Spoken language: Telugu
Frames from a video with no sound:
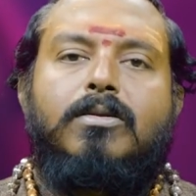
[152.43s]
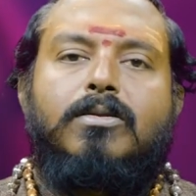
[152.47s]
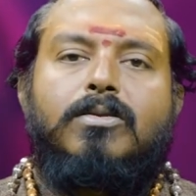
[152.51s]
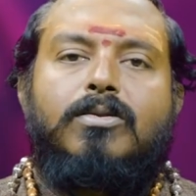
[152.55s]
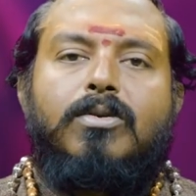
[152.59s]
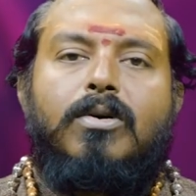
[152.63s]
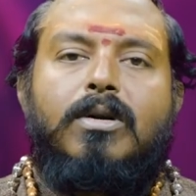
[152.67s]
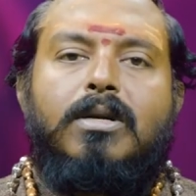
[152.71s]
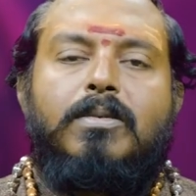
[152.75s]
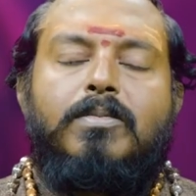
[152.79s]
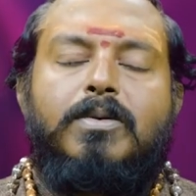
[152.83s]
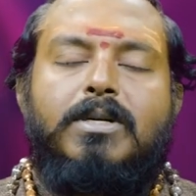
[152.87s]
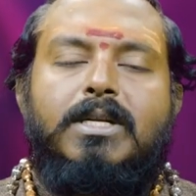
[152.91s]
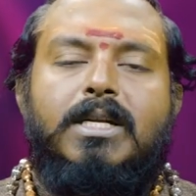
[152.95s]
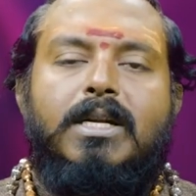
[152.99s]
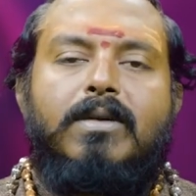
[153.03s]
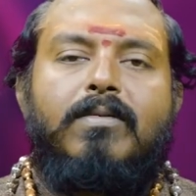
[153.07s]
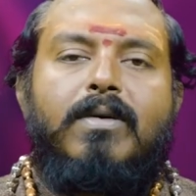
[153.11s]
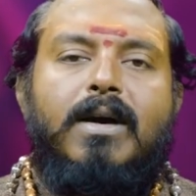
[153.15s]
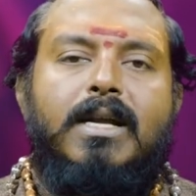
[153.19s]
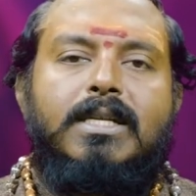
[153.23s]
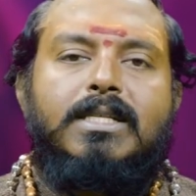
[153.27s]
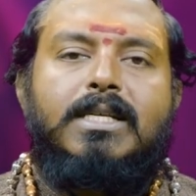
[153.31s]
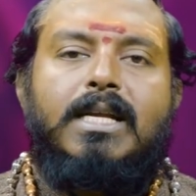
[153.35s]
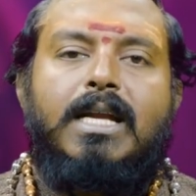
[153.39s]
తోడబుట్టిన
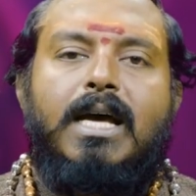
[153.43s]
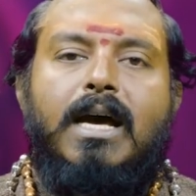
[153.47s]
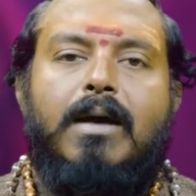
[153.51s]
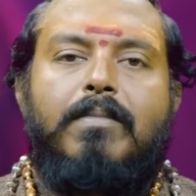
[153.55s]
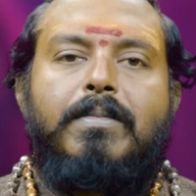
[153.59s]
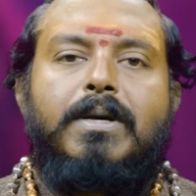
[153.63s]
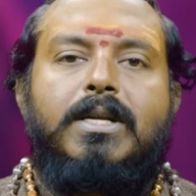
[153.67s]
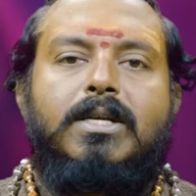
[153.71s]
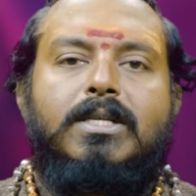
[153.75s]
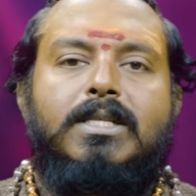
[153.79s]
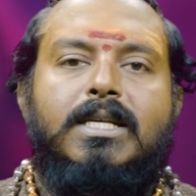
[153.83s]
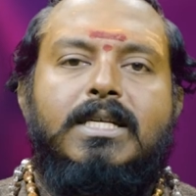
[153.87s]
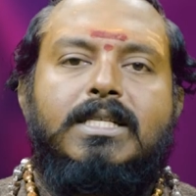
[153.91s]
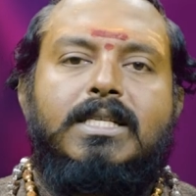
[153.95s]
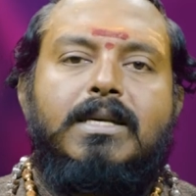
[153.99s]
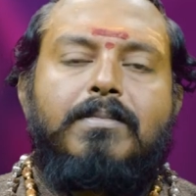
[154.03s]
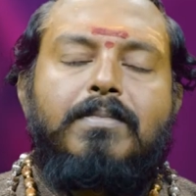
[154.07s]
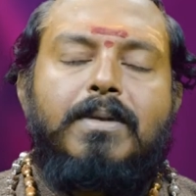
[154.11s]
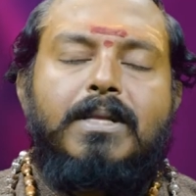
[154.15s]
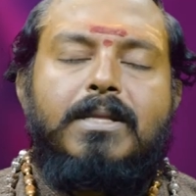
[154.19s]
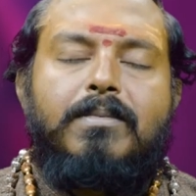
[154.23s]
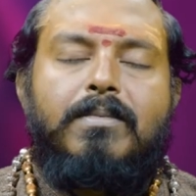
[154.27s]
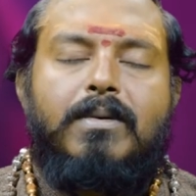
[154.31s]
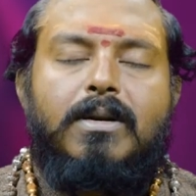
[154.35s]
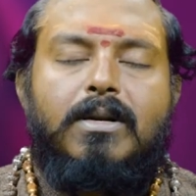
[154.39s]
వారి సలహా మెరుగు చేసే
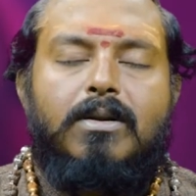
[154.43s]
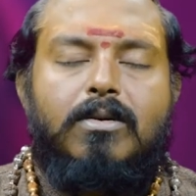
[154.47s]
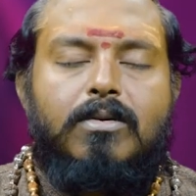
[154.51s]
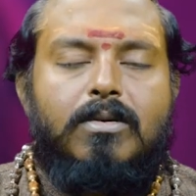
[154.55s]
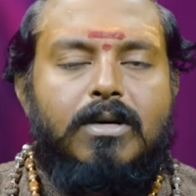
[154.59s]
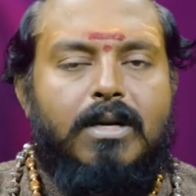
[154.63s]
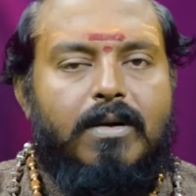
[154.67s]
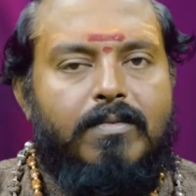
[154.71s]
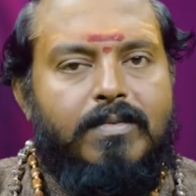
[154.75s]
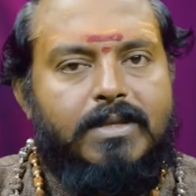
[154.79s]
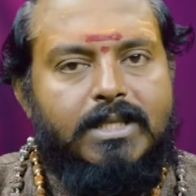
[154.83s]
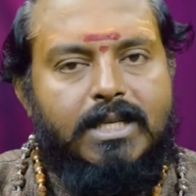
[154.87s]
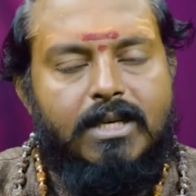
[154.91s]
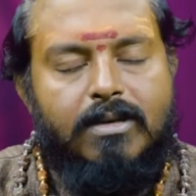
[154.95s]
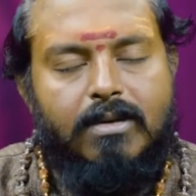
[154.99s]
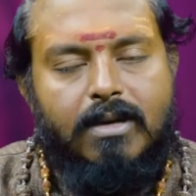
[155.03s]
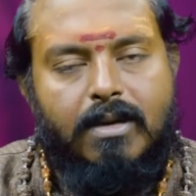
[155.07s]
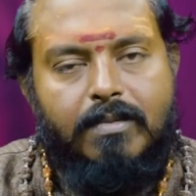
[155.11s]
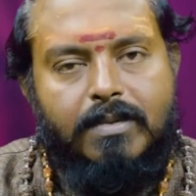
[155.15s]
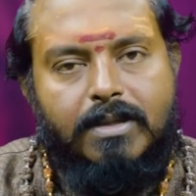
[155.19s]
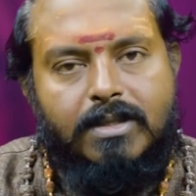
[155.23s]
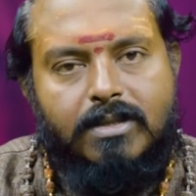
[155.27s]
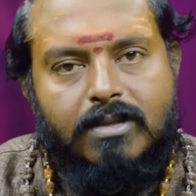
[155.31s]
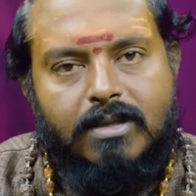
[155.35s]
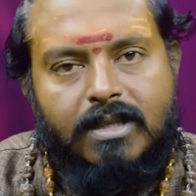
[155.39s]
ప్రతి పనిలో కూడా విజయం
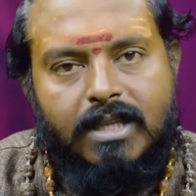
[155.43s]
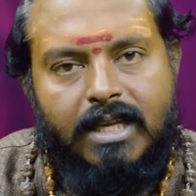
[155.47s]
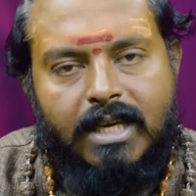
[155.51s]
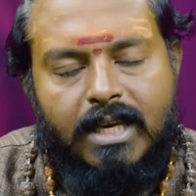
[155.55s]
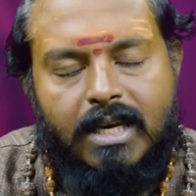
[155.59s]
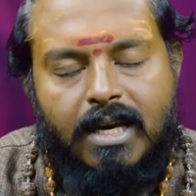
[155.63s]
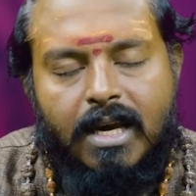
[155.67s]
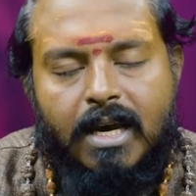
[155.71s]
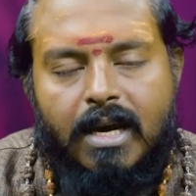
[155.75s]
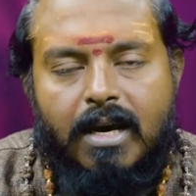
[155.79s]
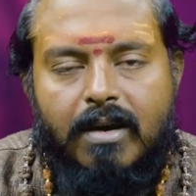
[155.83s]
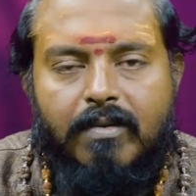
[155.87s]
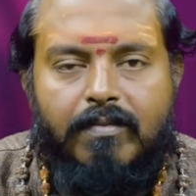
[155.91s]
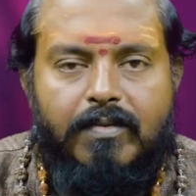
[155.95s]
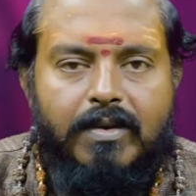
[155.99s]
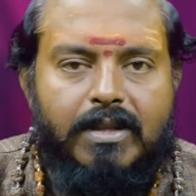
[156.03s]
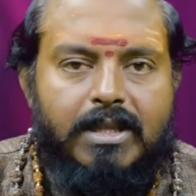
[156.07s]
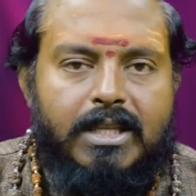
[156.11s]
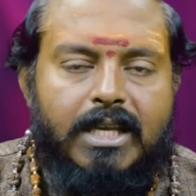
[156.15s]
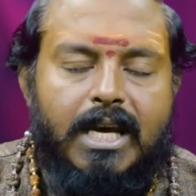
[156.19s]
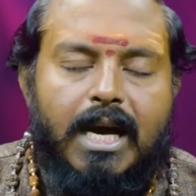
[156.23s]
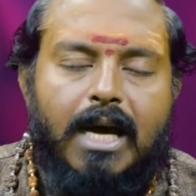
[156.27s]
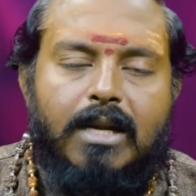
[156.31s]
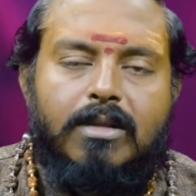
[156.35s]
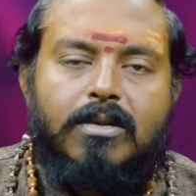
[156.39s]
లభిస్తుంది
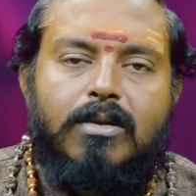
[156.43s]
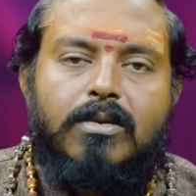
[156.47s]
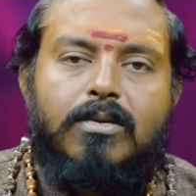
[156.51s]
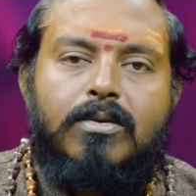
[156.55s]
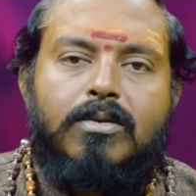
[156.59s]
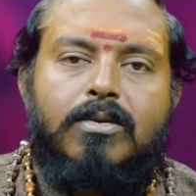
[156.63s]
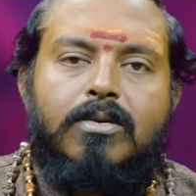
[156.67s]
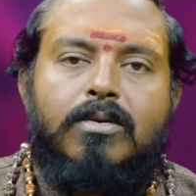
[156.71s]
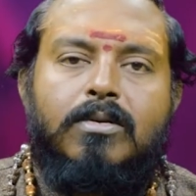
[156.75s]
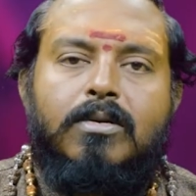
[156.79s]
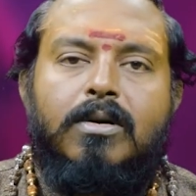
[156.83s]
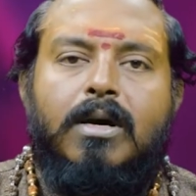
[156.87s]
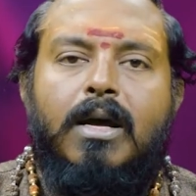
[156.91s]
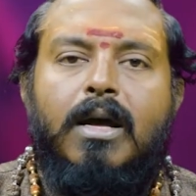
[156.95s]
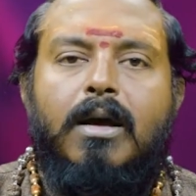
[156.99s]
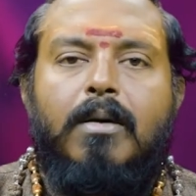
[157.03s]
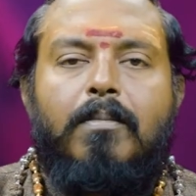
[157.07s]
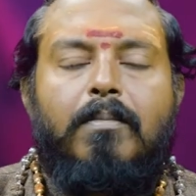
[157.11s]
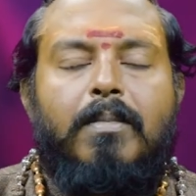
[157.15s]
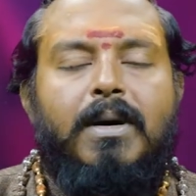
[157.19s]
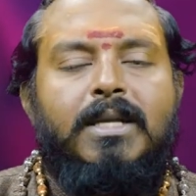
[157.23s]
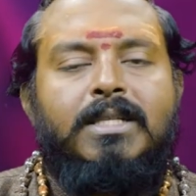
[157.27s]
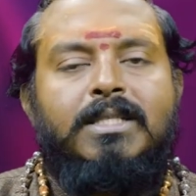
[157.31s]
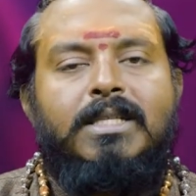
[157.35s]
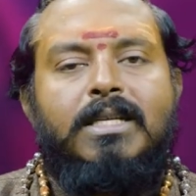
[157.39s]
విద్యార్థులకు
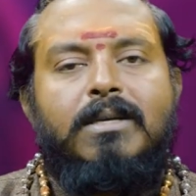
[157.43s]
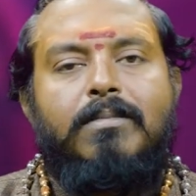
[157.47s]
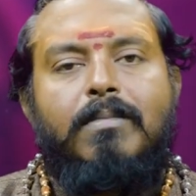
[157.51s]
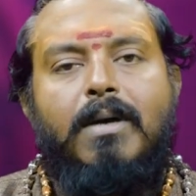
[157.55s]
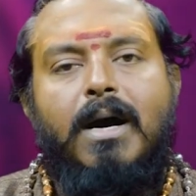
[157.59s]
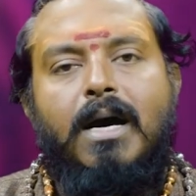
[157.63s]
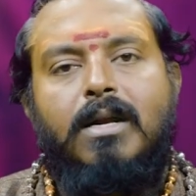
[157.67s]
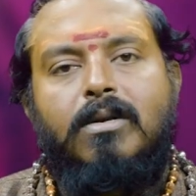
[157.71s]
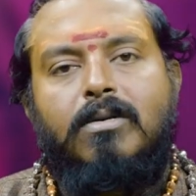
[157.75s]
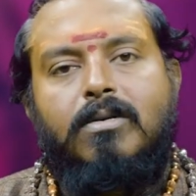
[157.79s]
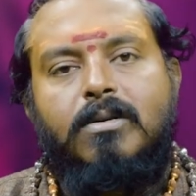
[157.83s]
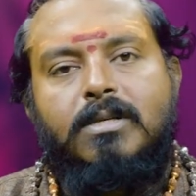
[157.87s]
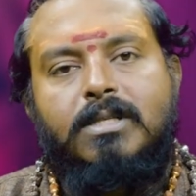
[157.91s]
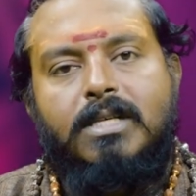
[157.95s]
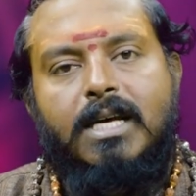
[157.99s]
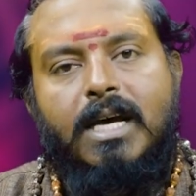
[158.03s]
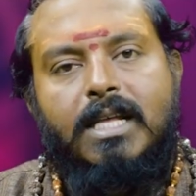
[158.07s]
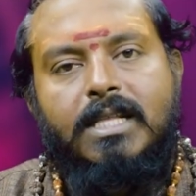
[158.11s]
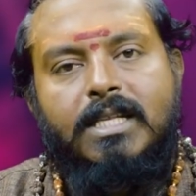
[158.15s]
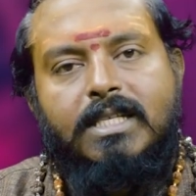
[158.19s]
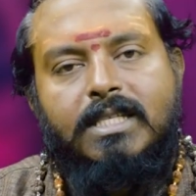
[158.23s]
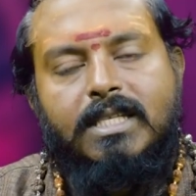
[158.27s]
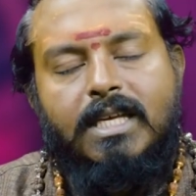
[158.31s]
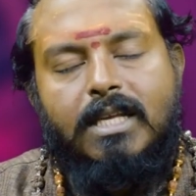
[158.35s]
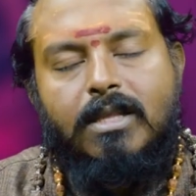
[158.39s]
మంచి మార్కులు
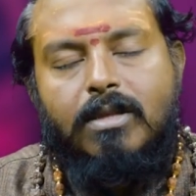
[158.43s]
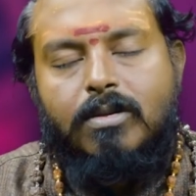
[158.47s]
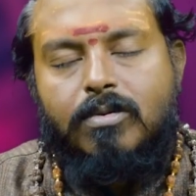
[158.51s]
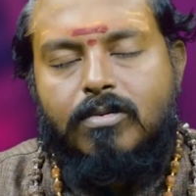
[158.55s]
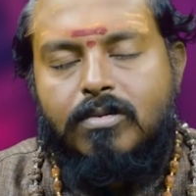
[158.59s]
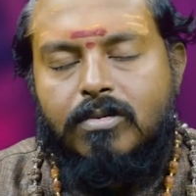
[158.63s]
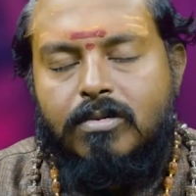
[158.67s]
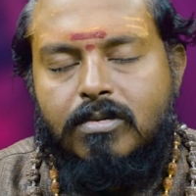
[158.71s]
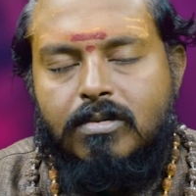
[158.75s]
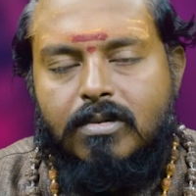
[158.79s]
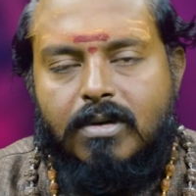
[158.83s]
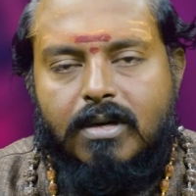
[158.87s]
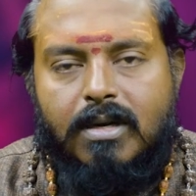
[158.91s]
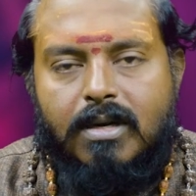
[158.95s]
సాధించేందుకు